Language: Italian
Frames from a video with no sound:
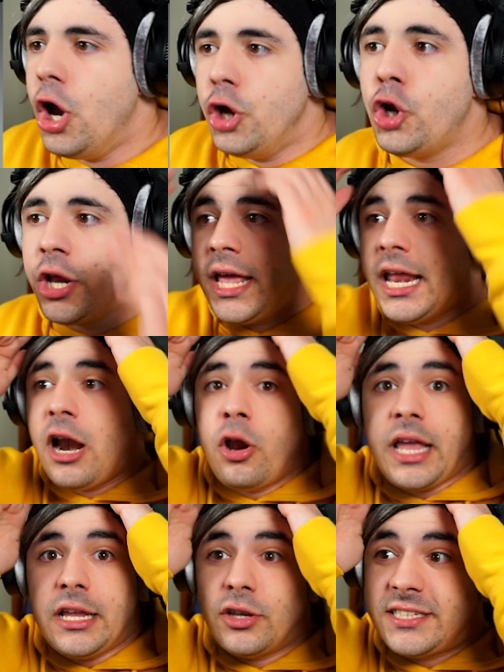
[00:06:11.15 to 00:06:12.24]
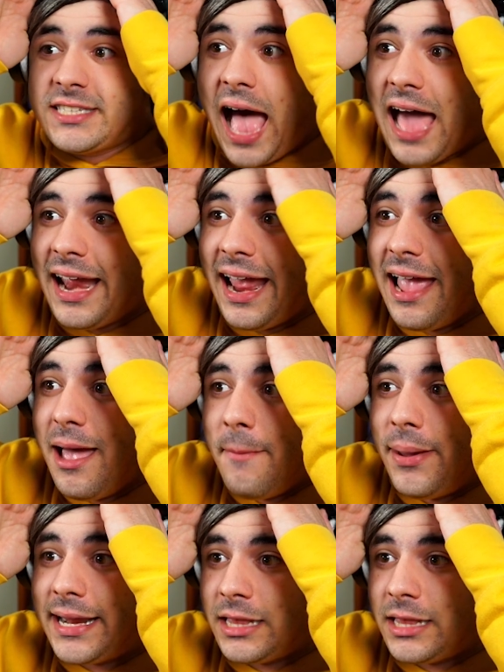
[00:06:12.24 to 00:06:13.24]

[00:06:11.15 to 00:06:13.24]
non erano da indossare Perché